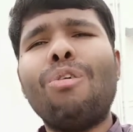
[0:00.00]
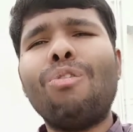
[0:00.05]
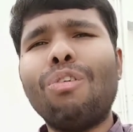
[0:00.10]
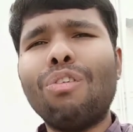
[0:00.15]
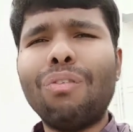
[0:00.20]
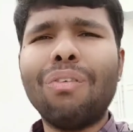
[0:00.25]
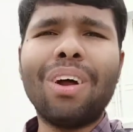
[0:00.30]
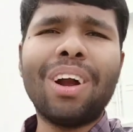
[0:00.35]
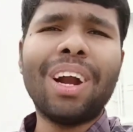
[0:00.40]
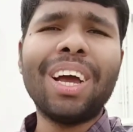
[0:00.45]

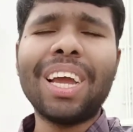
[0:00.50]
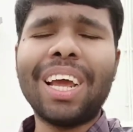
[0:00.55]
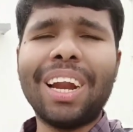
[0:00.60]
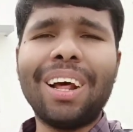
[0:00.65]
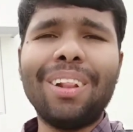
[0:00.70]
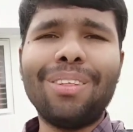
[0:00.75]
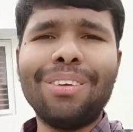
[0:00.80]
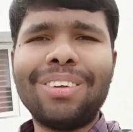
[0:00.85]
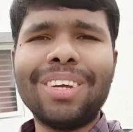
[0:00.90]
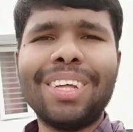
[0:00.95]
ஒவ்வொன்றா
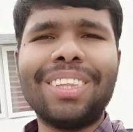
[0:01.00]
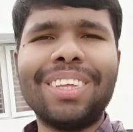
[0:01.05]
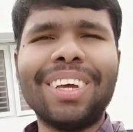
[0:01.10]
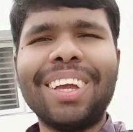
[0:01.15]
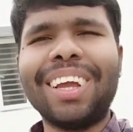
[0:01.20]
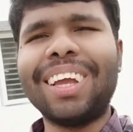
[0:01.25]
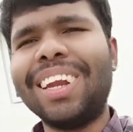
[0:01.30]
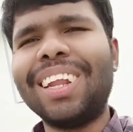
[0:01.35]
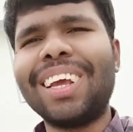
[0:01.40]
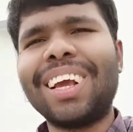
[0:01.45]
எல்லாத்தையும் சேர்த்து
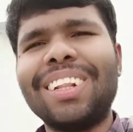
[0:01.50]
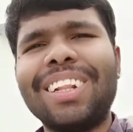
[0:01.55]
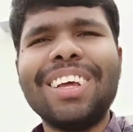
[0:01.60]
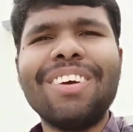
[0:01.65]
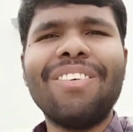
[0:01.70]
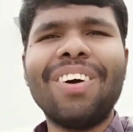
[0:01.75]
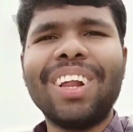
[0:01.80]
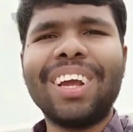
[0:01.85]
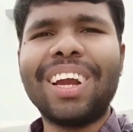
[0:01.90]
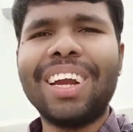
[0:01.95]
இன்னைக்கு
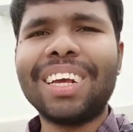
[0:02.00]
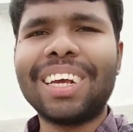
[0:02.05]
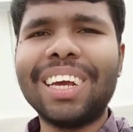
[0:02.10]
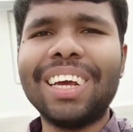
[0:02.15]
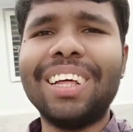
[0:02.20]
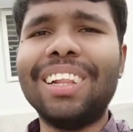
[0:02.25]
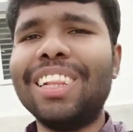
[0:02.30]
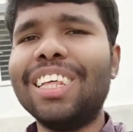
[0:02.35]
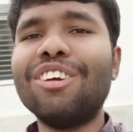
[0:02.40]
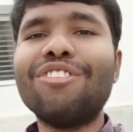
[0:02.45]
தீபாவளி அன்னைக்கு
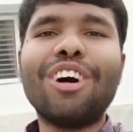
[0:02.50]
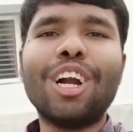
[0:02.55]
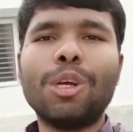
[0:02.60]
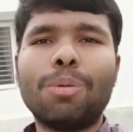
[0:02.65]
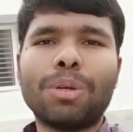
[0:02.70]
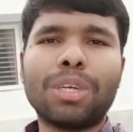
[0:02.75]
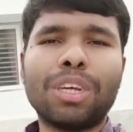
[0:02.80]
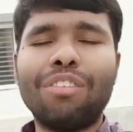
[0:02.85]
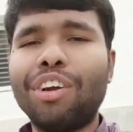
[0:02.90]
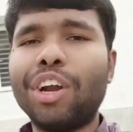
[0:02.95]
தீபாவளி
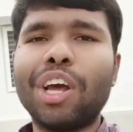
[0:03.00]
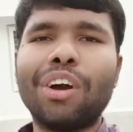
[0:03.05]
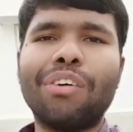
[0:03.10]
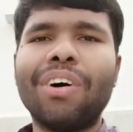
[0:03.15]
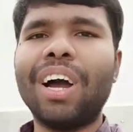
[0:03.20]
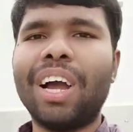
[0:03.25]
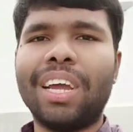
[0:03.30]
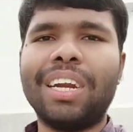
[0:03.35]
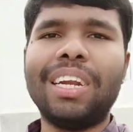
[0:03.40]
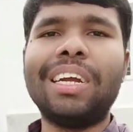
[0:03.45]
ஸ்பெஷல்
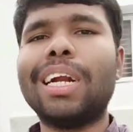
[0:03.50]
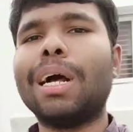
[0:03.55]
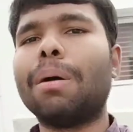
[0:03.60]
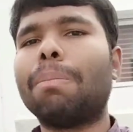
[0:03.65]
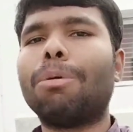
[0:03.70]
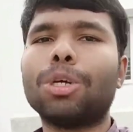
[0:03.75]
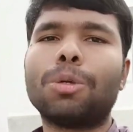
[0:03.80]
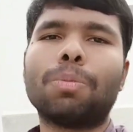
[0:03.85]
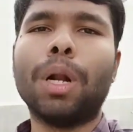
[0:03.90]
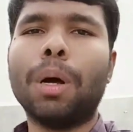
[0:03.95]
வீடியோவா இன்னைக்கு நான்
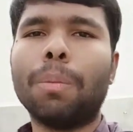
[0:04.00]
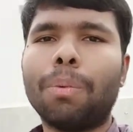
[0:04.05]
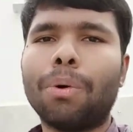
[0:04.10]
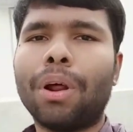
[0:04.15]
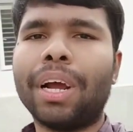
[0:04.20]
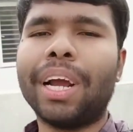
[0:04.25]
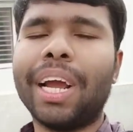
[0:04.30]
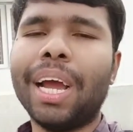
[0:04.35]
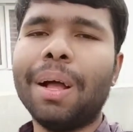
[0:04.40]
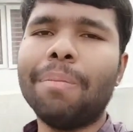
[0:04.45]
போஸ்ட் பண்ண போகிறேங்க